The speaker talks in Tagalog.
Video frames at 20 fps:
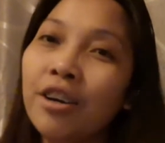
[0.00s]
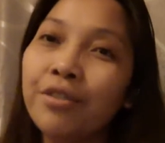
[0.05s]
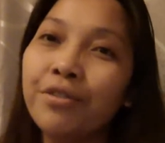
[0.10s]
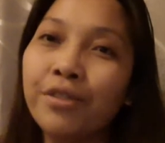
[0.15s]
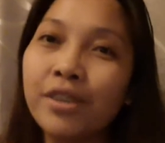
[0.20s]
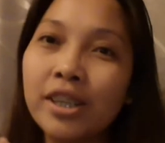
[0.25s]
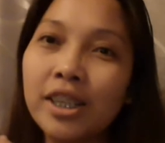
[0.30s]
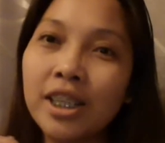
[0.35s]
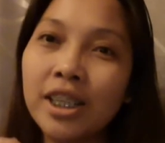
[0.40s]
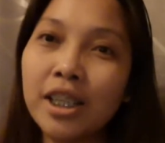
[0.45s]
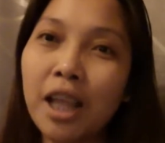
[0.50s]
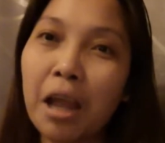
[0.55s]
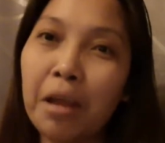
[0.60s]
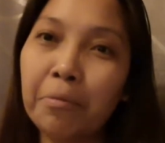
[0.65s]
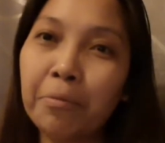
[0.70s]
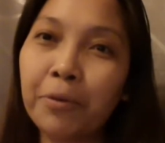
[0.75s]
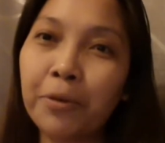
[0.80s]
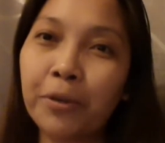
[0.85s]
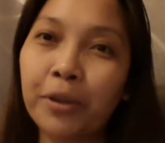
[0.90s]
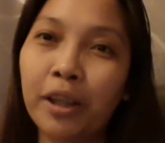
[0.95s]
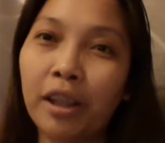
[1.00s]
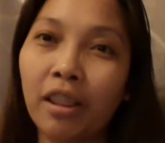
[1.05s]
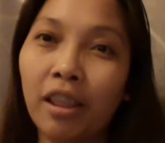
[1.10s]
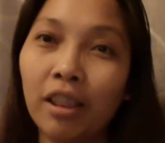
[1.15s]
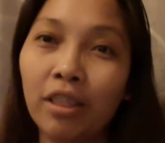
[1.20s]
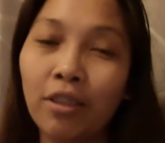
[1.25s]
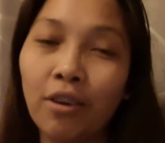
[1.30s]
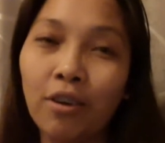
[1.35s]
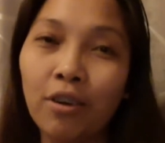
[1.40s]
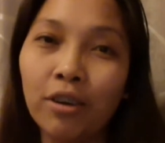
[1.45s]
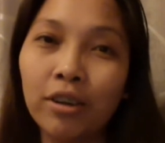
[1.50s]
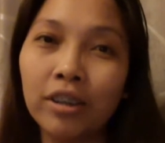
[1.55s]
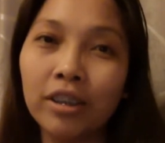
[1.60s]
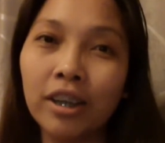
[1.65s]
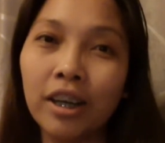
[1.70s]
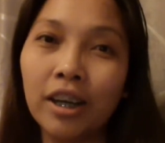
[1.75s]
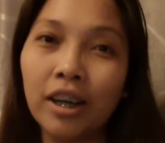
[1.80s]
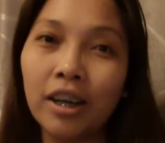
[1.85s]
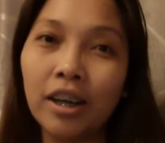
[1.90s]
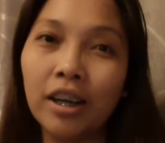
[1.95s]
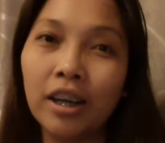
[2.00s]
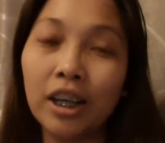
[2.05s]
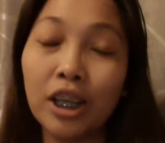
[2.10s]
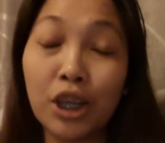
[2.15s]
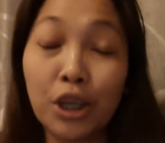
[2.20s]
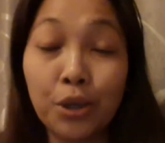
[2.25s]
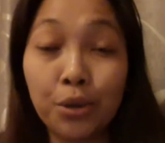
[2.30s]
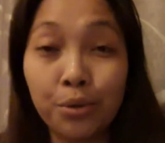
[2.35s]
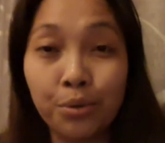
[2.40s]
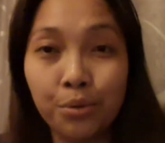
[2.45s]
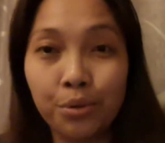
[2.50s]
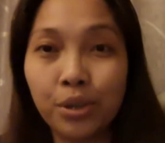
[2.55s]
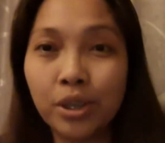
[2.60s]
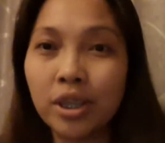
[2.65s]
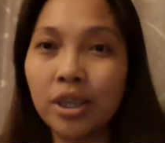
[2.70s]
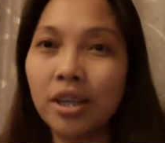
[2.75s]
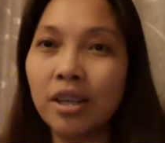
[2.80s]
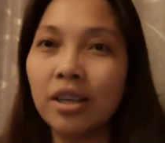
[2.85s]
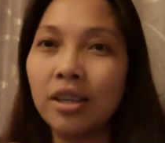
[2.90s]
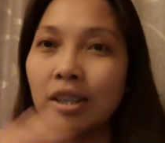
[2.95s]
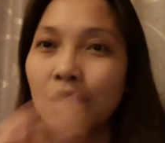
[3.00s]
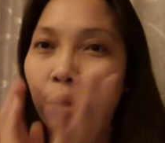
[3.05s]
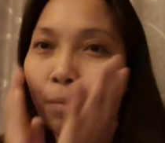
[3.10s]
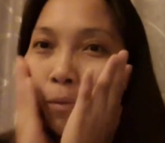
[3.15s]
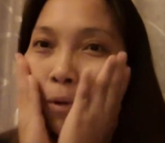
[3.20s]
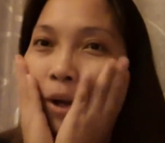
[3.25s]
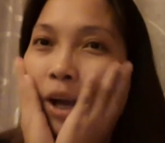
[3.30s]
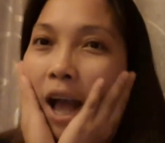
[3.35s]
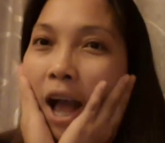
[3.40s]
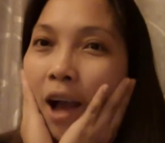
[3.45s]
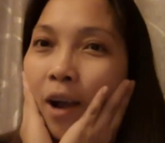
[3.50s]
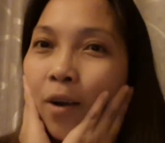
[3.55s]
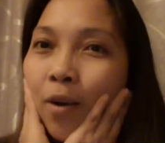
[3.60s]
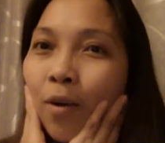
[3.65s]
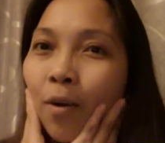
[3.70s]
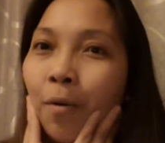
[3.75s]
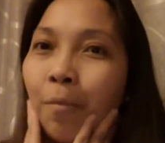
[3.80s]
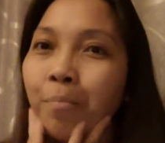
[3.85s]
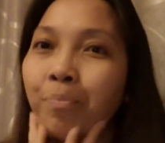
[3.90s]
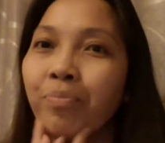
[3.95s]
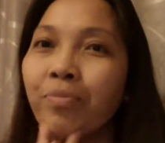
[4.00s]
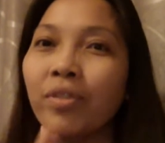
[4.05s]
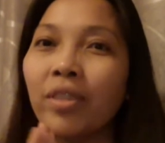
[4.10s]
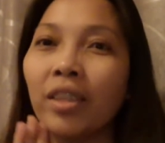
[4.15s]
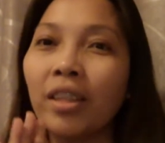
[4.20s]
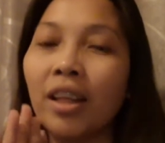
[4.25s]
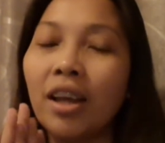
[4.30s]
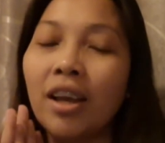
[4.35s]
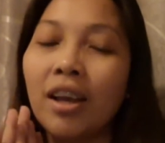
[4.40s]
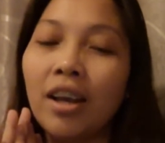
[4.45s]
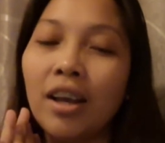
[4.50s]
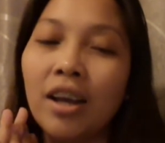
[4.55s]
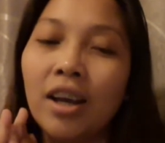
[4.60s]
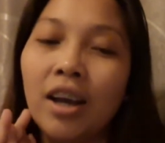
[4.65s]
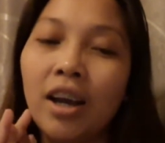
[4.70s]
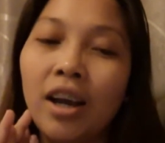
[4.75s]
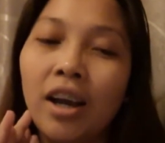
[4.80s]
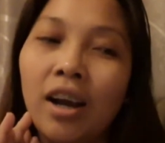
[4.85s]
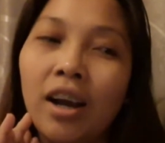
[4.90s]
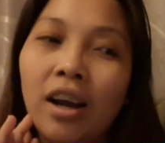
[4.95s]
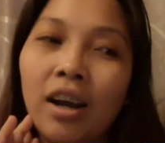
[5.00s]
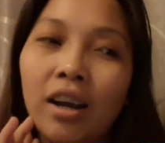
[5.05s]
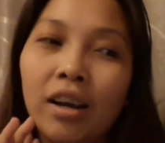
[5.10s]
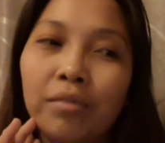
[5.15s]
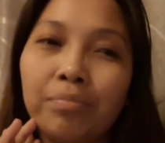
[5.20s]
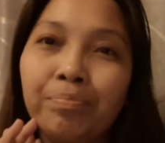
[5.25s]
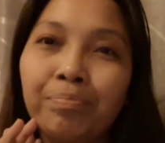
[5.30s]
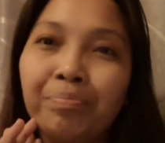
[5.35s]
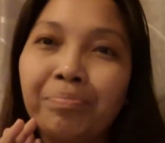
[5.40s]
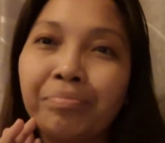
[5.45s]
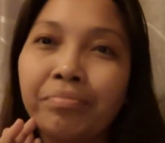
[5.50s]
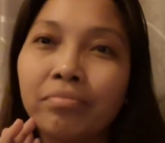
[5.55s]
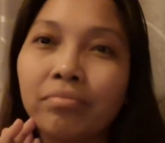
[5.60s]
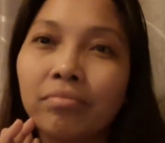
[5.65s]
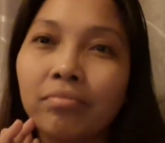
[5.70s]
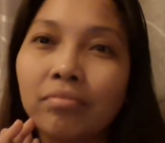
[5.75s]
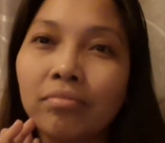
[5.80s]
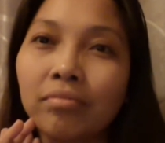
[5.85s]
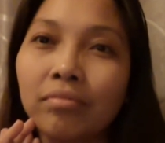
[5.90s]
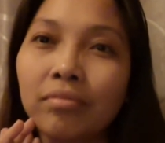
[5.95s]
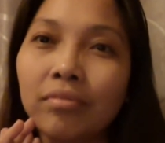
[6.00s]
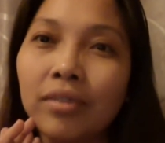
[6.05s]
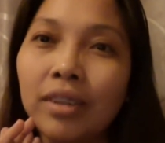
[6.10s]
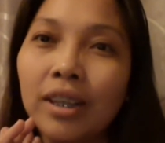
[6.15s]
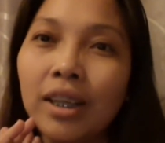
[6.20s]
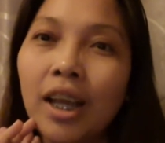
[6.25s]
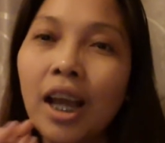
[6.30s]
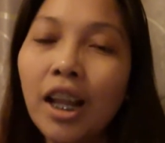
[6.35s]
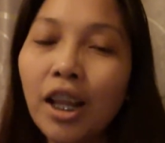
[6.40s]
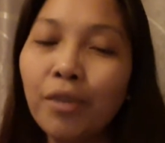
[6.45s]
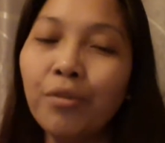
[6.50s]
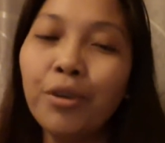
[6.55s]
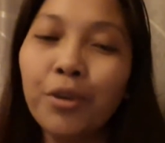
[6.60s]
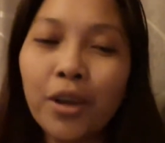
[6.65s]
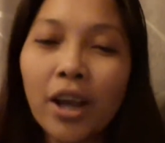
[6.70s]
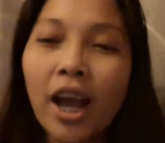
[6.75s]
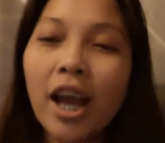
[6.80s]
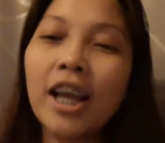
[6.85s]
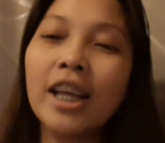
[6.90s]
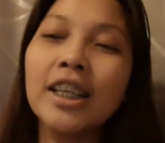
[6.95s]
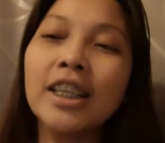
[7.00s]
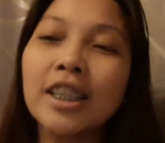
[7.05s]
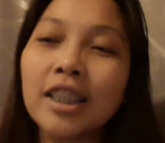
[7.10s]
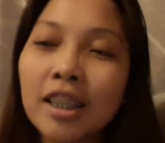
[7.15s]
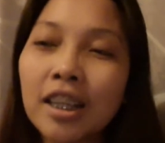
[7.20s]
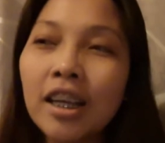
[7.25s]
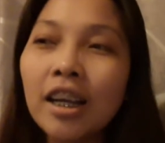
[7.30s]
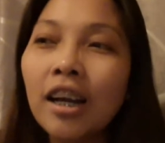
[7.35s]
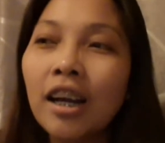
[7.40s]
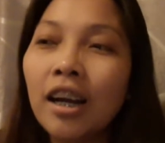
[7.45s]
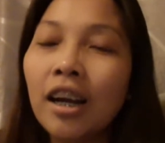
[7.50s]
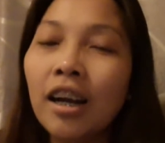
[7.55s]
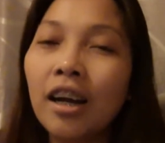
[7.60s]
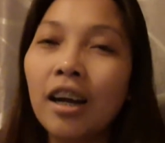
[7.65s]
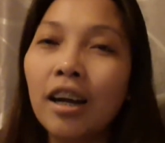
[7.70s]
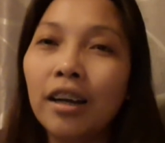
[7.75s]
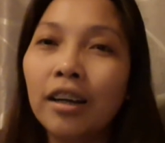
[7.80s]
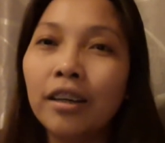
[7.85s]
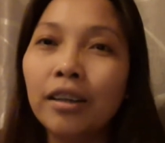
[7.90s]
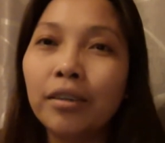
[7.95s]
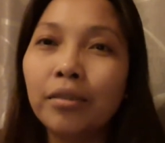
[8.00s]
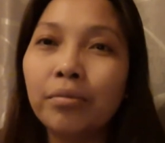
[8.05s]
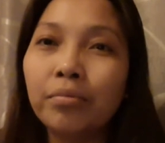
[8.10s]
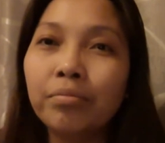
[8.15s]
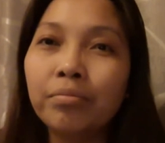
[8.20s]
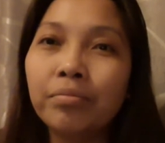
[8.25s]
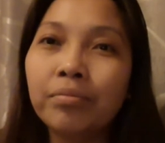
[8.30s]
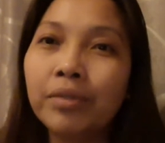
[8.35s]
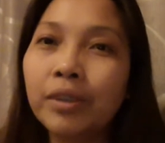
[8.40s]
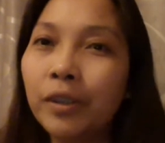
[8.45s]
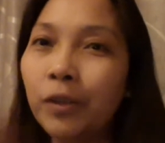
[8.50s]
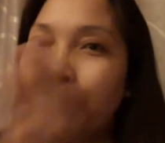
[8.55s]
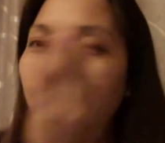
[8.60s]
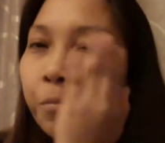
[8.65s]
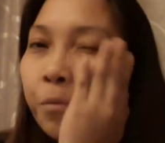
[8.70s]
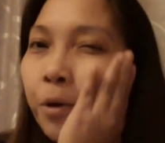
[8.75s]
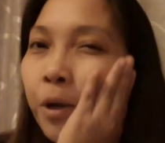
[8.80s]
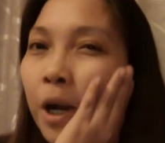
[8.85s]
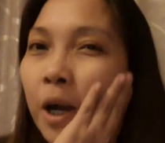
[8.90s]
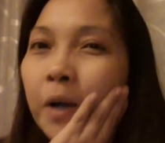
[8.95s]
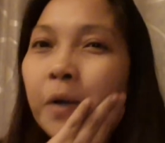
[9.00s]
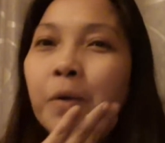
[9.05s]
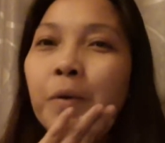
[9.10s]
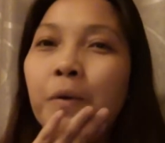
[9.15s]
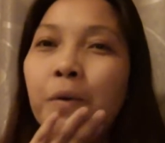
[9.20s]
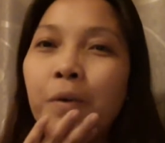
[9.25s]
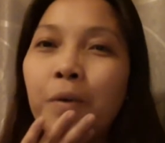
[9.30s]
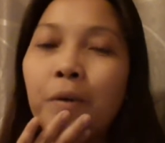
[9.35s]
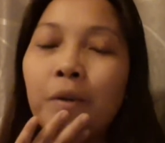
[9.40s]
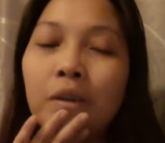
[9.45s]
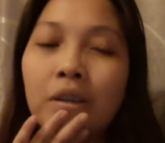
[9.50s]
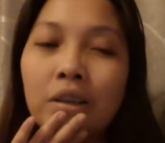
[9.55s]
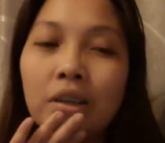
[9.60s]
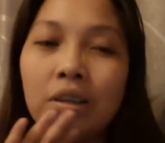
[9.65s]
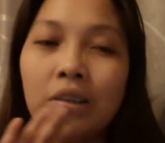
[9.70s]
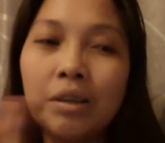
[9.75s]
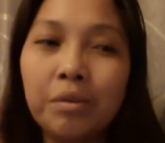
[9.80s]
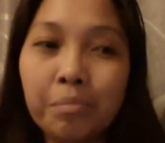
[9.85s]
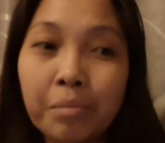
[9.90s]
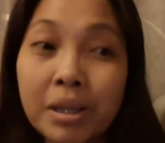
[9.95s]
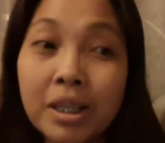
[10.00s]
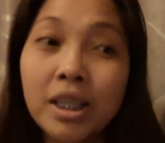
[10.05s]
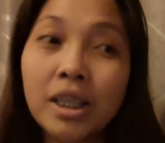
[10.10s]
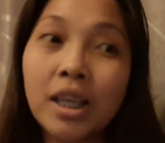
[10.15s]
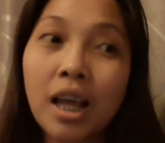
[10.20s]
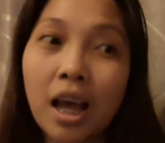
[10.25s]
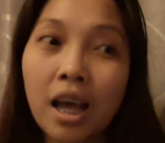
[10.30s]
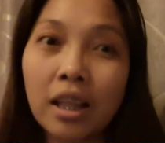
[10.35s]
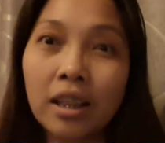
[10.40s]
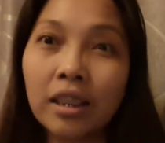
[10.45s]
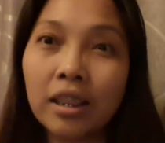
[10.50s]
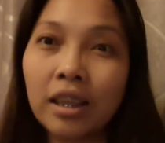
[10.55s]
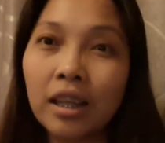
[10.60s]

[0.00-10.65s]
first time ko din itong uh, use sa mukha ko. Um, alam nyo guys, um, yung mukha ko minsan